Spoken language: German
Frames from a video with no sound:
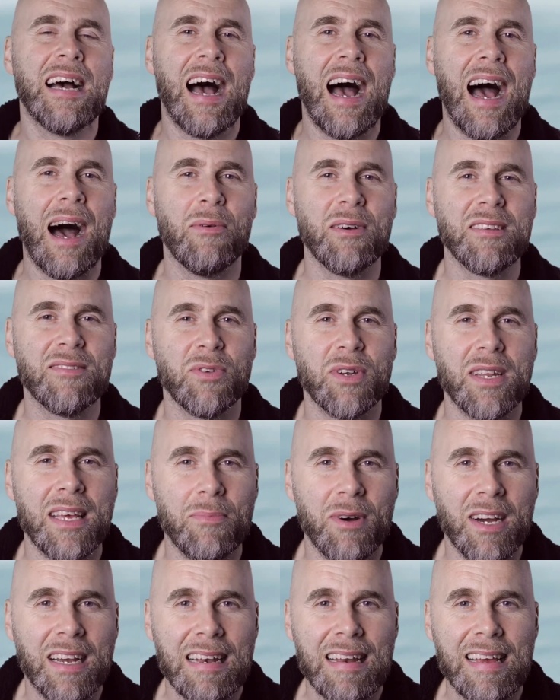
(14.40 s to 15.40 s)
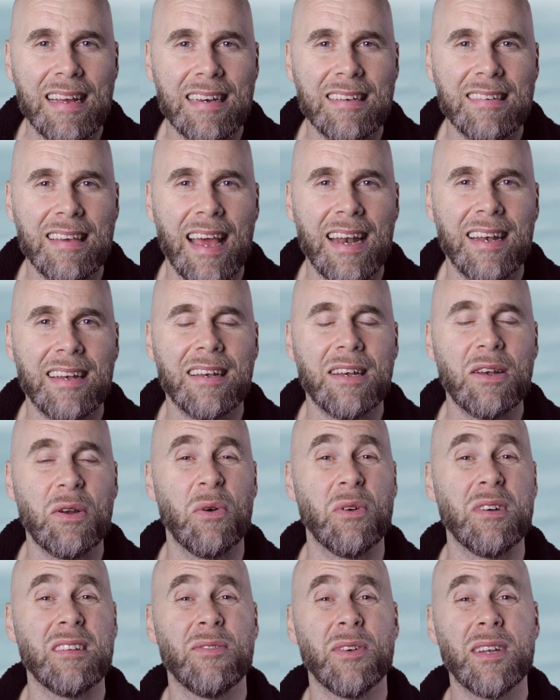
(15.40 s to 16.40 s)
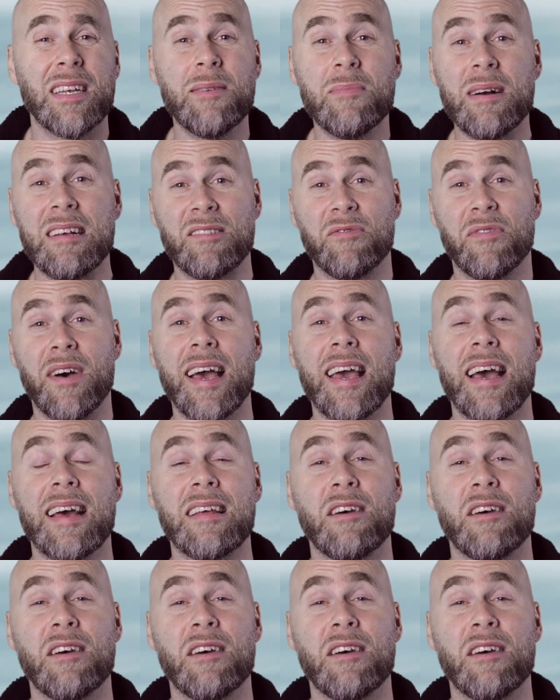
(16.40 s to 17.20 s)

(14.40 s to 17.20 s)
aber es wird immer kläglich enden und es wird niemals Freiheit